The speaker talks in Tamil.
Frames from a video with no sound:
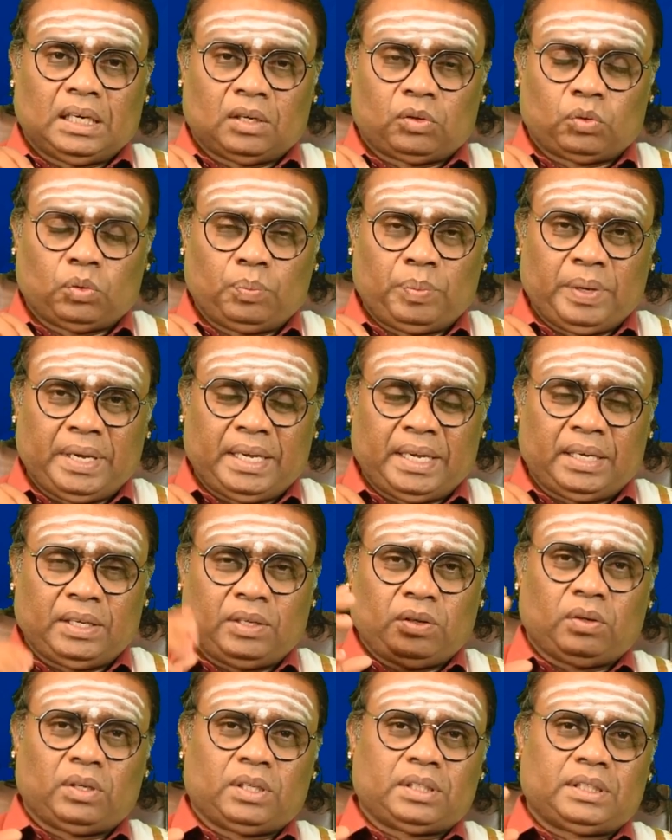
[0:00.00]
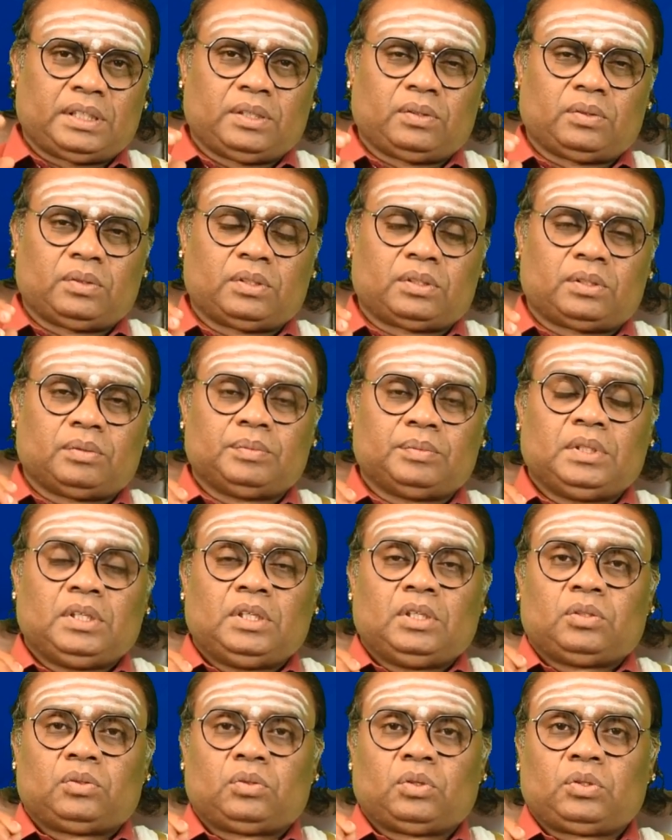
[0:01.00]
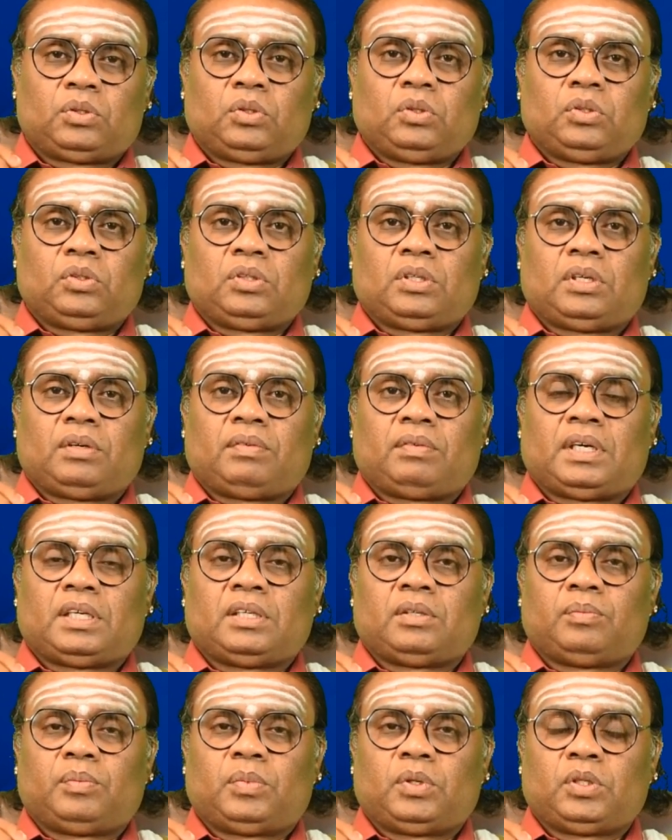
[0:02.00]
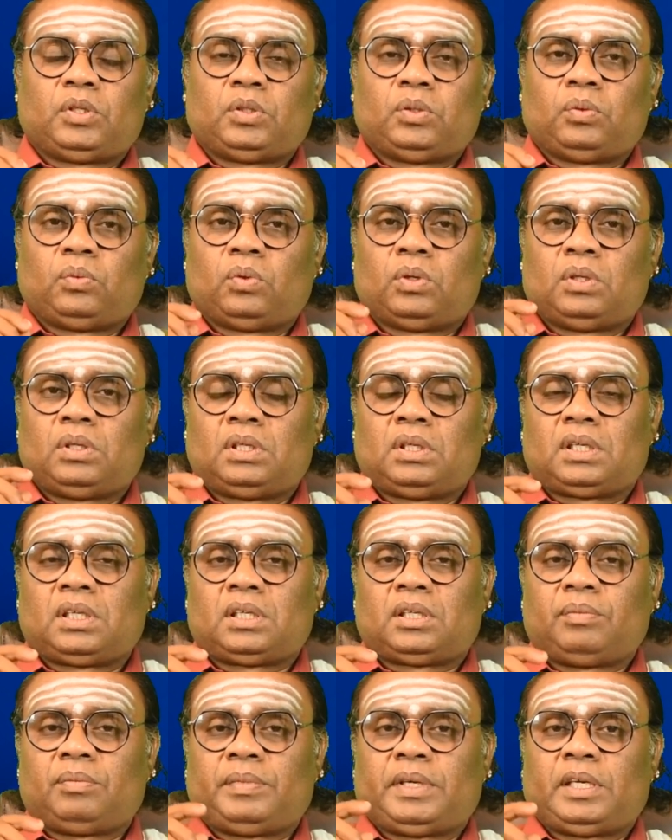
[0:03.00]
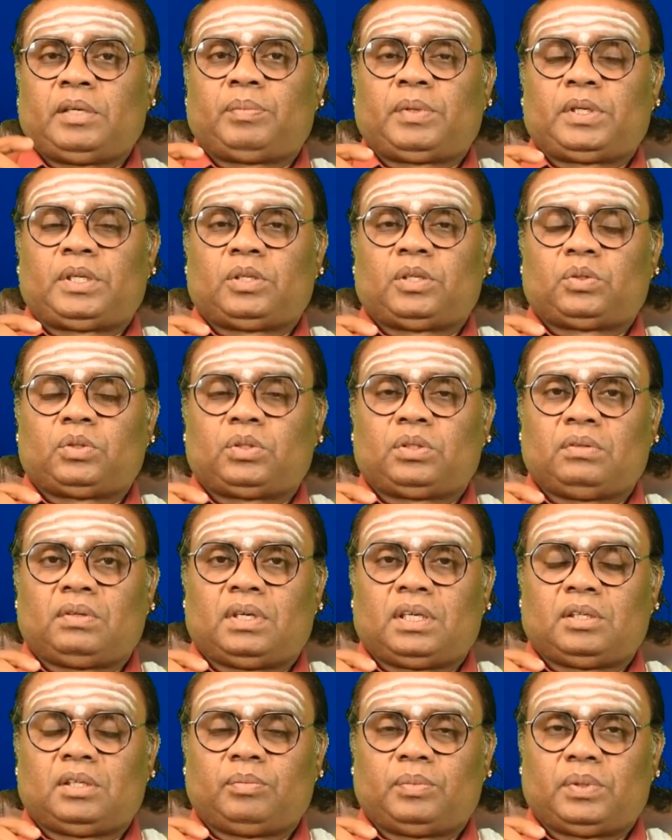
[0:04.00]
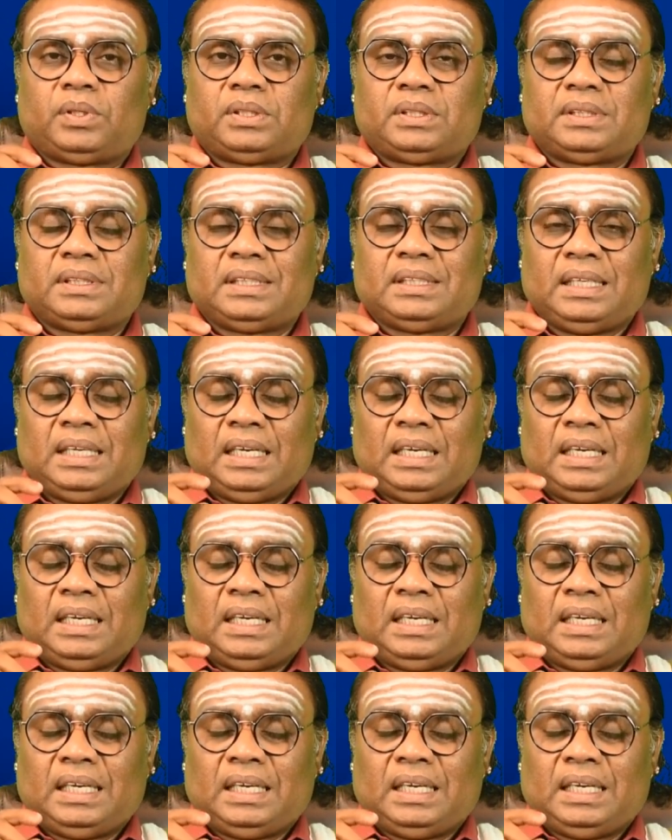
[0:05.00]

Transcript: குபேர யோகத்தை கொடுக்கும் சொத்து சுகம் வாங்கும் பொழுது ஒன்றுக்கு மேற்பட்ட சொத்து வாங்கும் பொழுது